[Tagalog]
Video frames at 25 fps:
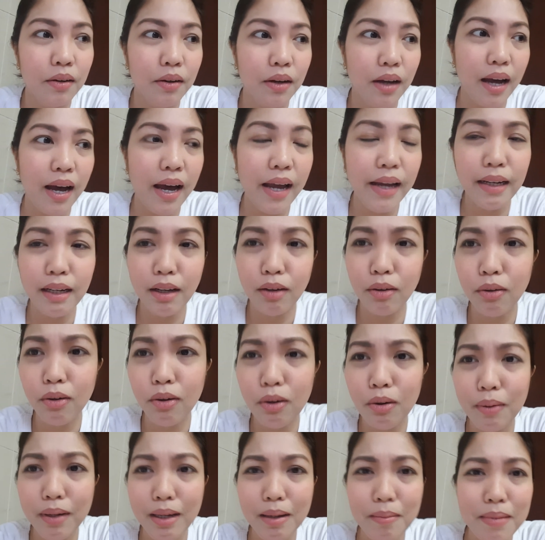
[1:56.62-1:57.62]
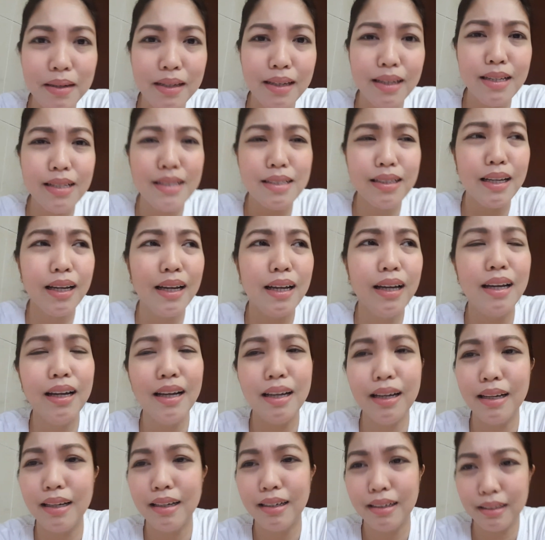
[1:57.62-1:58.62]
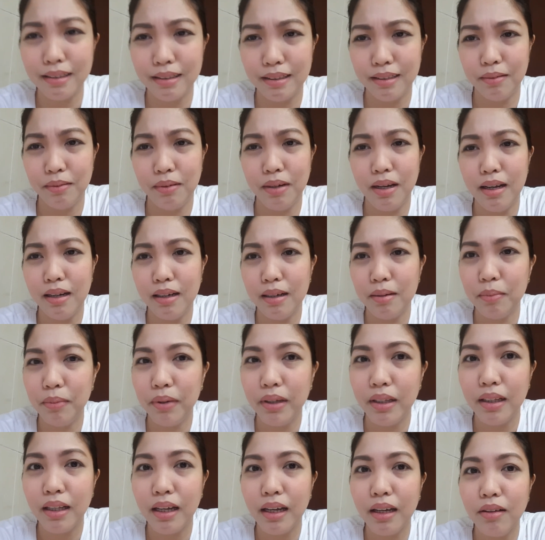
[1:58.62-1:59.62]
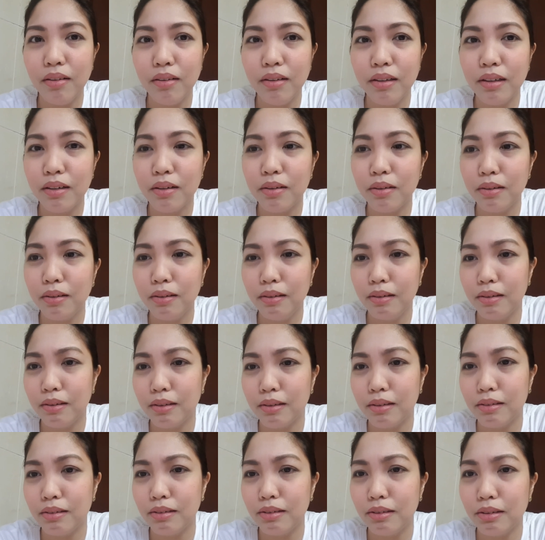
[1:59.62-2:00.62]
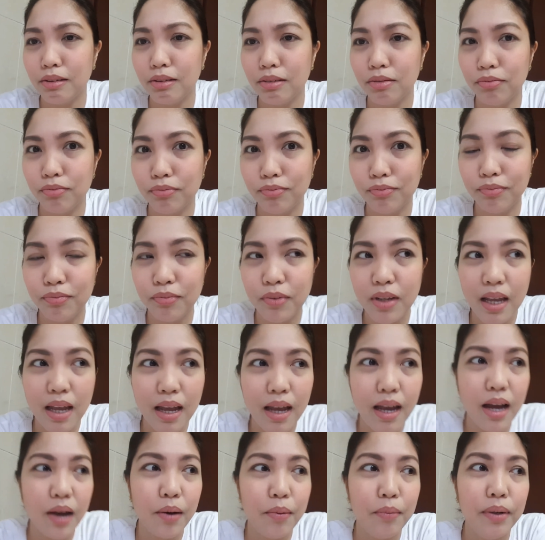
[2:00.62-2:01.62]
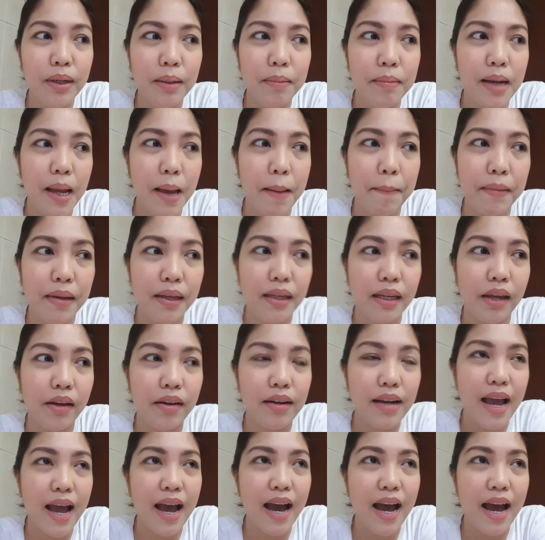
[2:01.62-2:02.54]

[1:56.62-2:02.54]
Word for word: Ay, nako, huwag ka mag-isa. Mangangamay tayo si Ron. Ang ulam namin ngayon